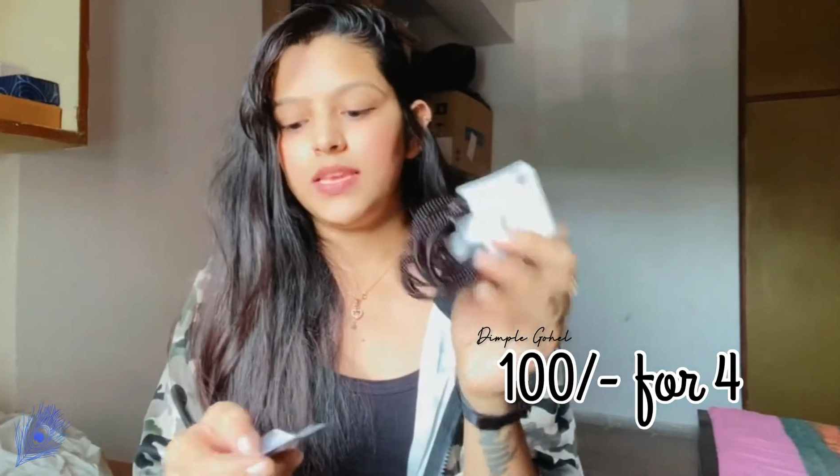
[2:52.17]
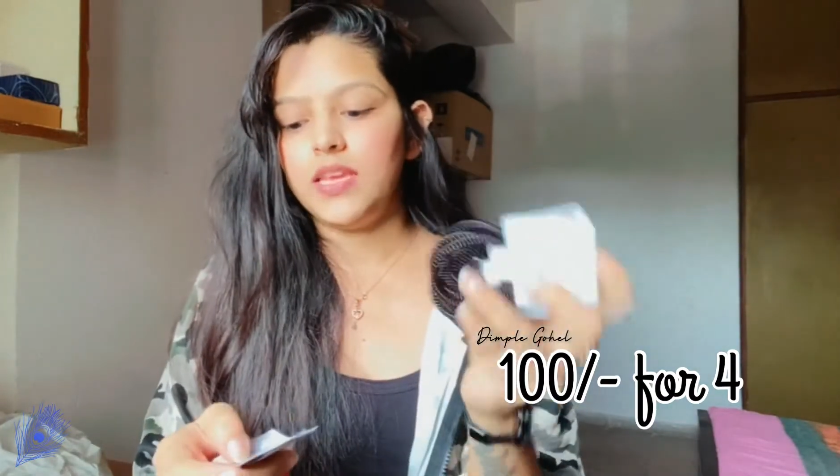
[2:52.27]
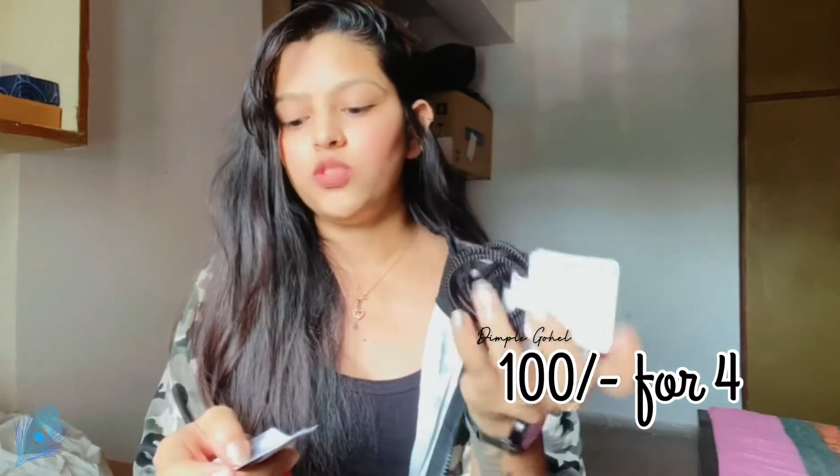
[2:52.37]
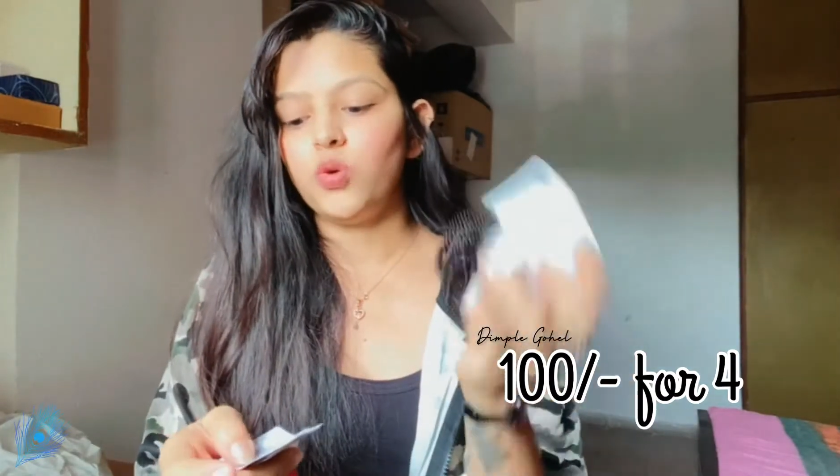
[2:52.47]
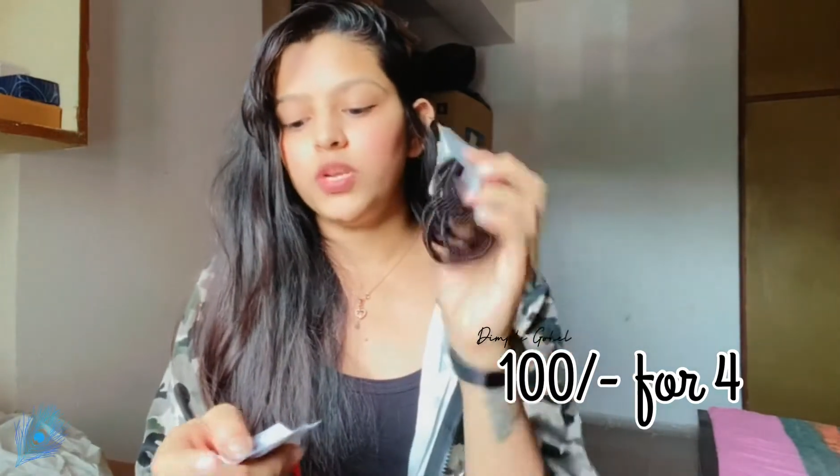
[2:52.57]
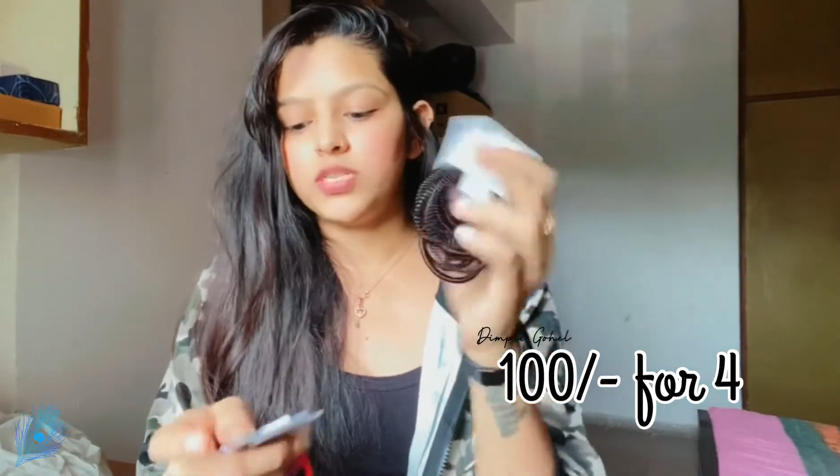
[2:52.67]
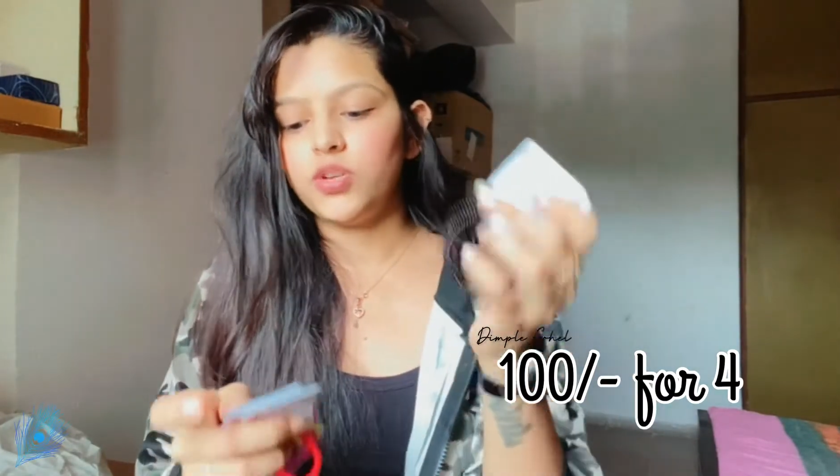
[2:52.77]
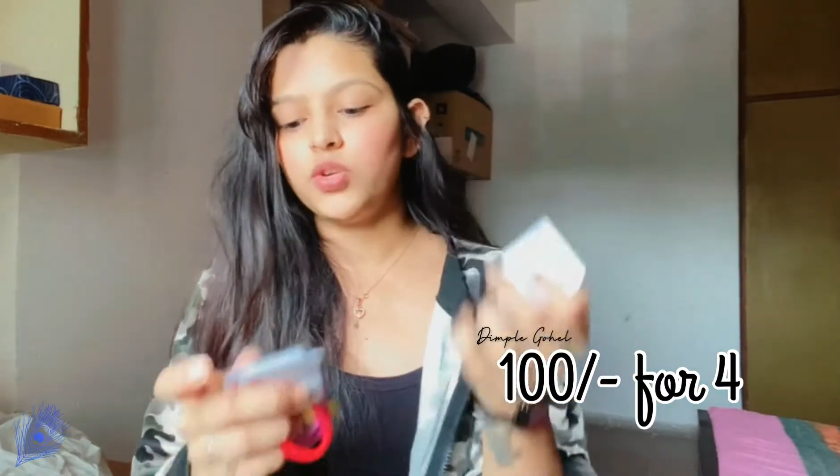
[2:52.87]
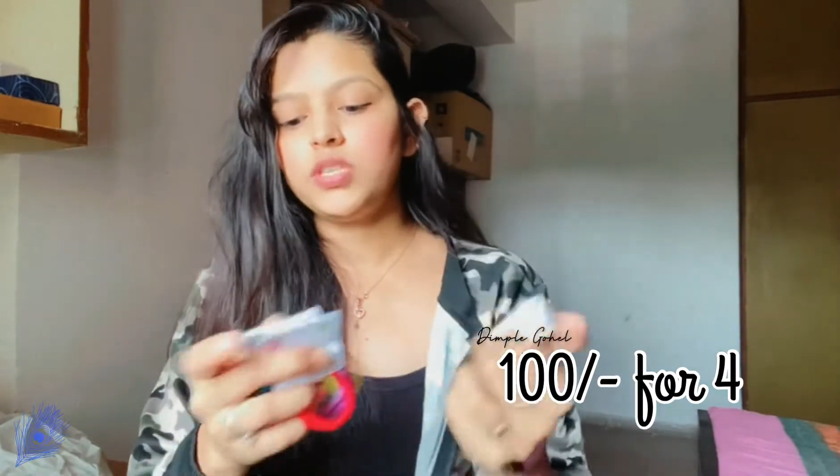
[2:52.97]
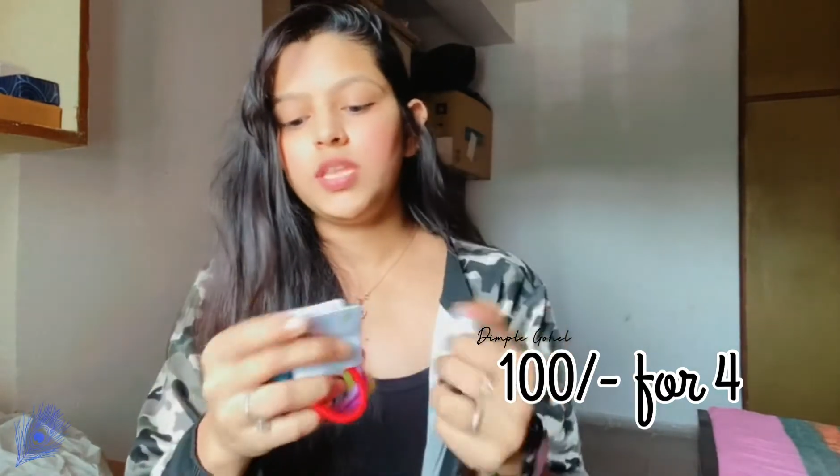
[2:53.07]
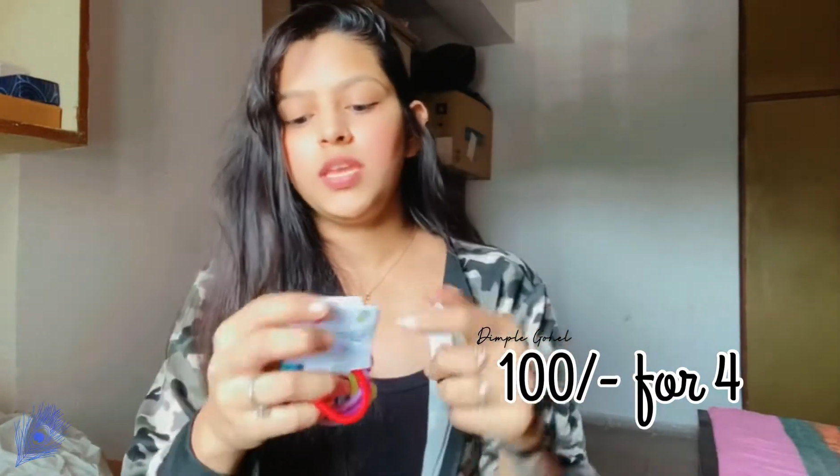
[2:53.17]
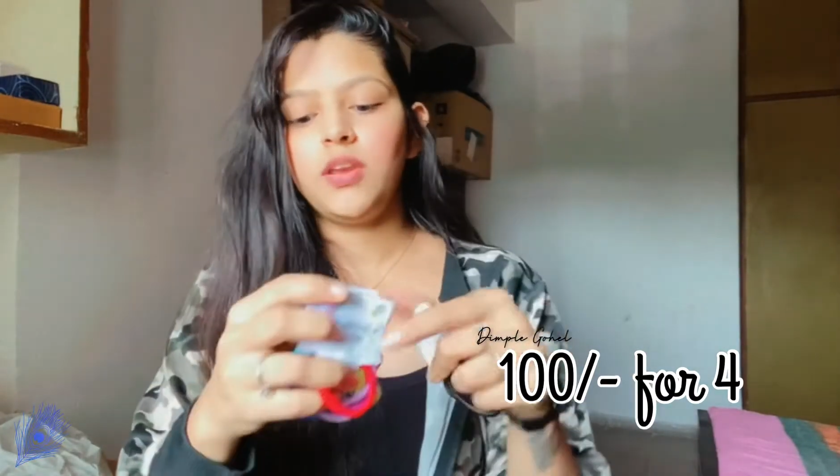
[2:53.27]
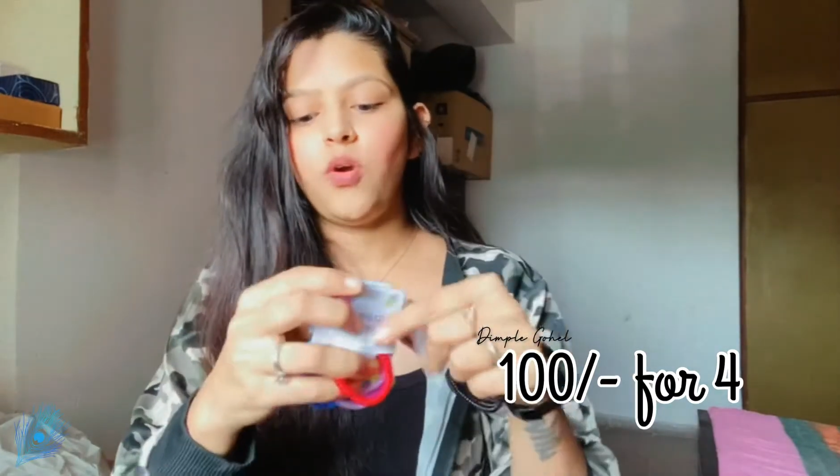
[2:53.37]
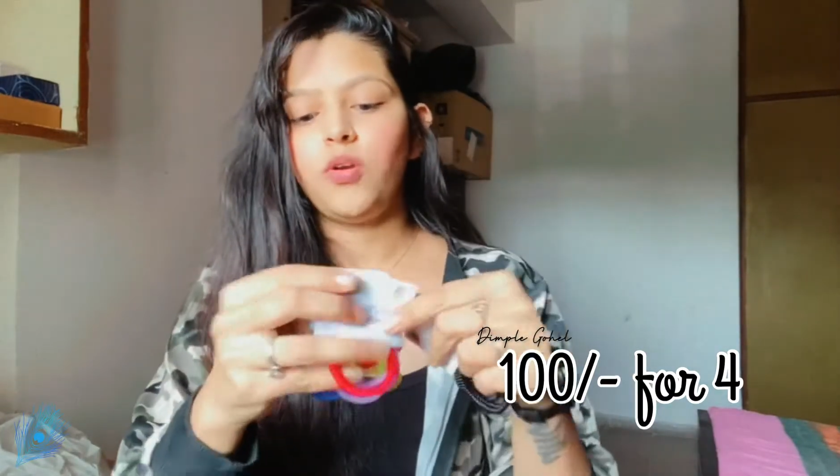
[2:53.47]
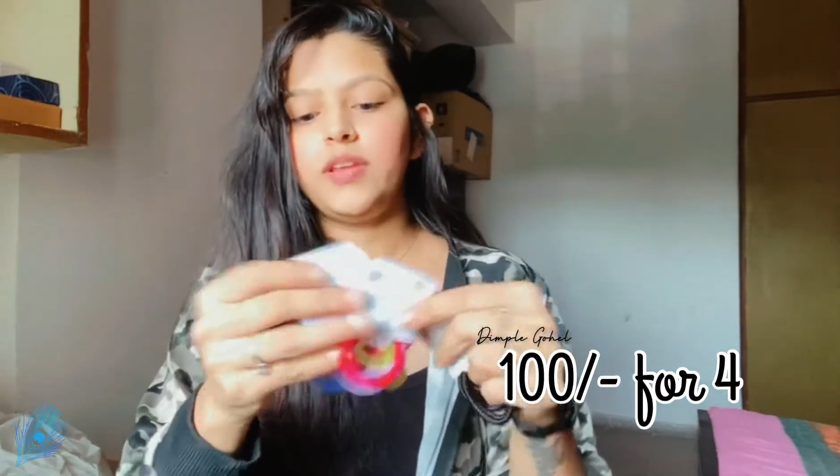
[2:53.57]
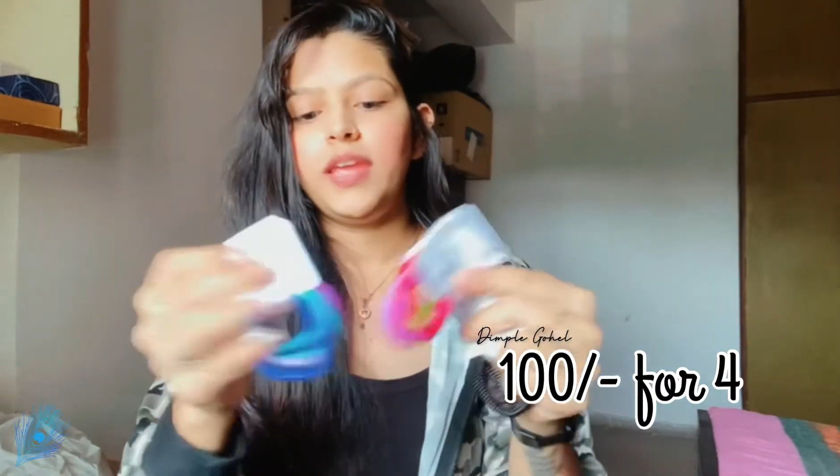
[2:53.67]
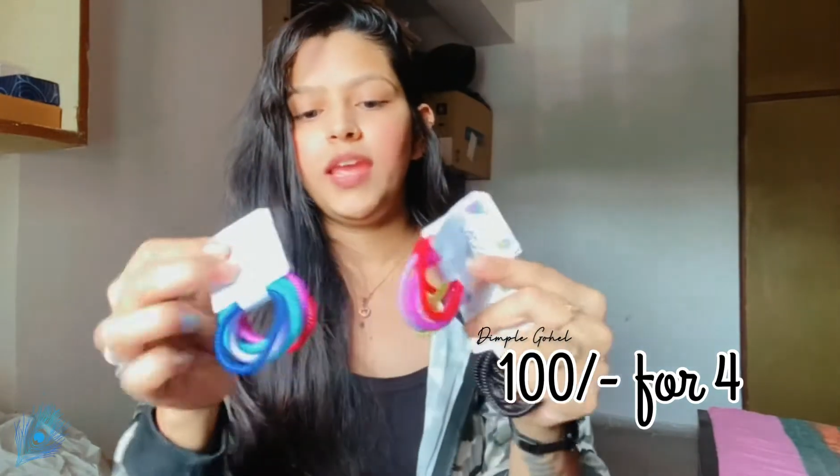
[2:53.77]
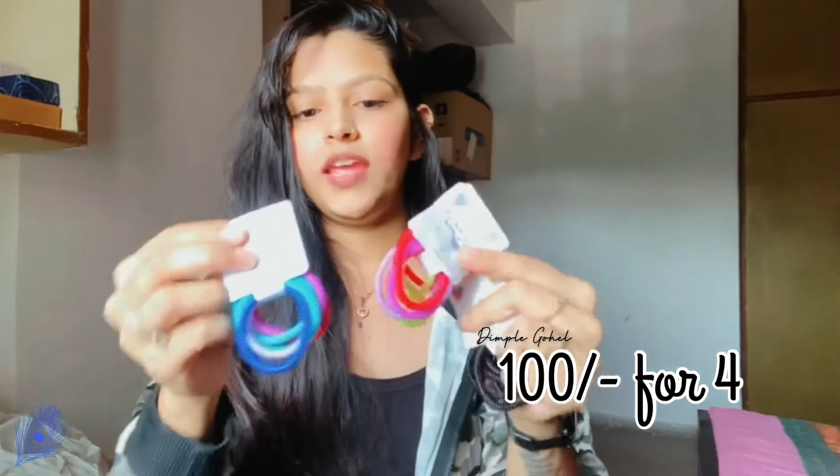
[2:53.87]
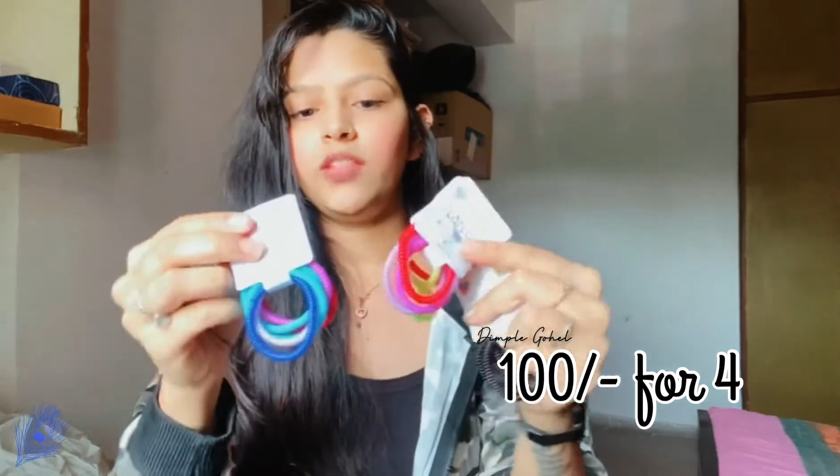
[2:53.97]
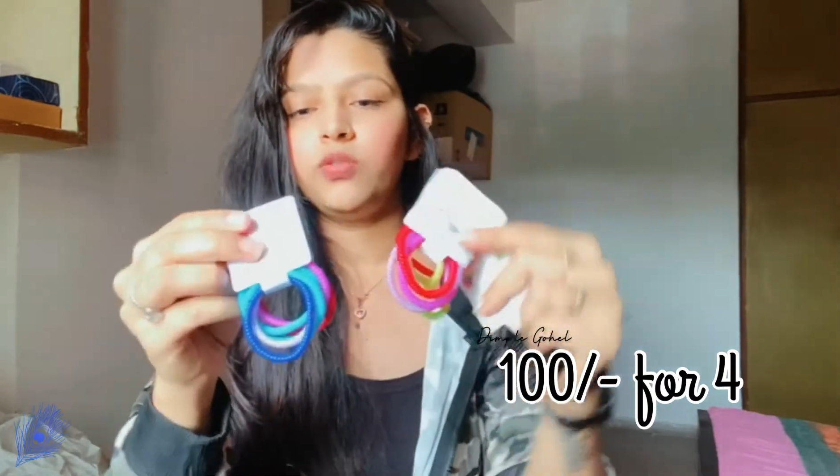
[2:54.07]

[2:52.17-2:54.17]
हैं तो इट्स अ गुड थिंग और ये है